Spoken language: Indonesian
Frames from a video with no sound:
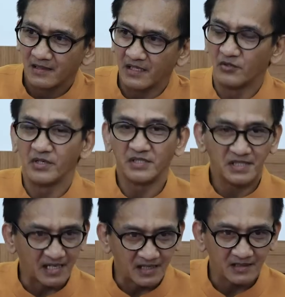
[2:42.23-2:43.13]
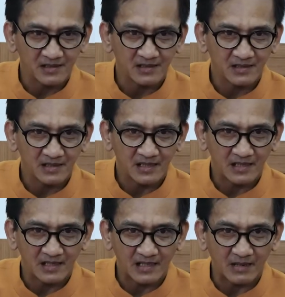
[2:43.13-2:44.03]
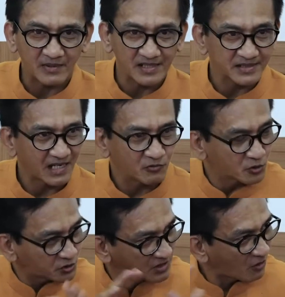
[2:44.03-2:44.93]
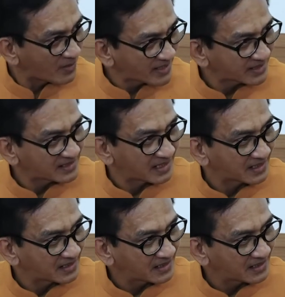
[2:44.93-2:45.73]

di Indonesia, apa kita khusus Jawa Barat aja?